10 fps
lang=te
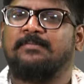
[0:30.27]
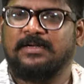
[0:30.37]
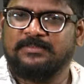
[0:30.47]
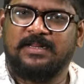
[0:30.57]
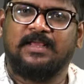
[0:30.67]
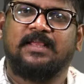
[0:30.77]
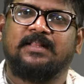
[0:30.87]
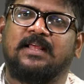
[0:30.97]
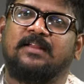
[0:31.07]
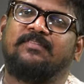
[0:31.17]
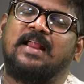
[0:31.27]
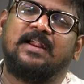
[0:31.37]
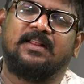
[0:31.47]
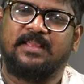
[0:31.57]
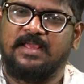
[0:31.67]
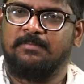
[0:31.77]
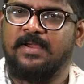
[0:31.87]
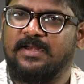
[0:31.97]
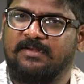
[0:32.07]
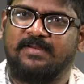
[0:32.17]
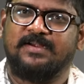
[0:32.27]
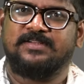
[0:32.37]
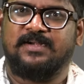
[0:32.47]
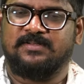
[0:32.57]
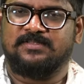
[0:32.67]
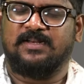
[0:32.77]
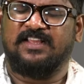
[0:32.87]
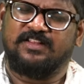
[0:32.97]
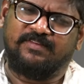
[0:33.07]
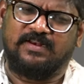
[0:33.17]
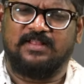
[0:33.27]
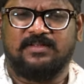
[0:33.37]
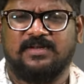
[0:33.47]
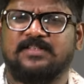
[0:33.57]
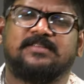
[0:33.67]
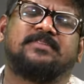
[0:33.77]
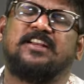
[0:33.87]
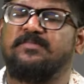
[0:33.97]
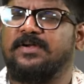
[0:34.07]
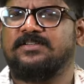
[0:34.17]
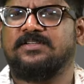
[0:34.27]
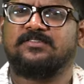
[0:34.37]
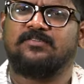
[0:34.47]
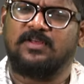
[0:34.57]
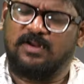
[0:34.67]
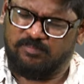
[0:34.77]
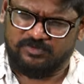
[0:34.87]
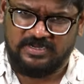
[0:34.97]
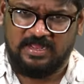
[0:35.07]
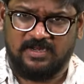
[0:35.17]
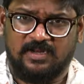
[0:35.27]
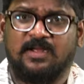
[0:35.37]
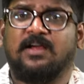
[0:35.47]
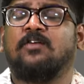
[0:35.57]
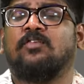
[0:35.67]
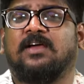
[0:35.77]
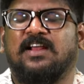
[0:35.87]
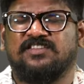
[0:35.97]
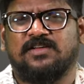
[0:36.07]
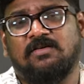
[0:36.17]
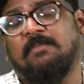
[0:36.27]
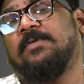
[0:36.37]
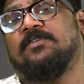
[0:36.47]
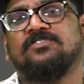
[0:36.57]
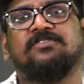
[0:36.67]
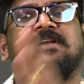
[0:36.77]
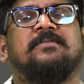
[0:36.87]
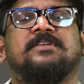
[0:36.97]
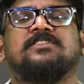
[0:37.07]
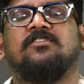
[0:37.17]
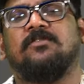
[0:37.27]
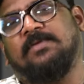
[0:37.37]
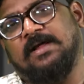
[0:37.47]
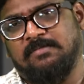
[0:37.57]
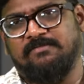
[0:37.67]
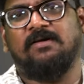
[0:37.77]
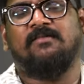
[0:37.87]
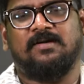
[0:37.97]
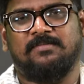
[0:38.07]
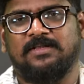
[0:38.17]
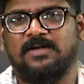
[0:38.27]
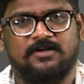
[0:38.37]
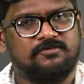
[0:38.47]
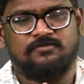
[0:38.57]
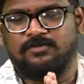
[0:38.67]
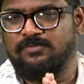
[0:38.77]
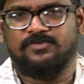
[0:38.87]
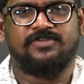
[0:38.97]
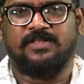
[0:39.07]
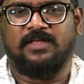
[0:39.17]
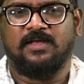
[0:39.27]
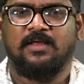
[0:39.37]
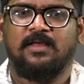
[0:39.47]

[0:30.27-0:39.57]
బర్త్డేకి తన ఫ్లాట్కి అమ్మాయిని ఇన్వైట్ చేయడం జరిగింది వీళ్ళందరూ కాసేపు సెలబ్రేట్ చేసుకున్నారు అప్పుడు శారీరకంగా కూడా కలిశారు అప్పటి నుంచి వీళ్ళ మధ్యలో ఒక ప్రేమ వ్యవహారం అయితే నడుచుకుంటూ వచ్చింది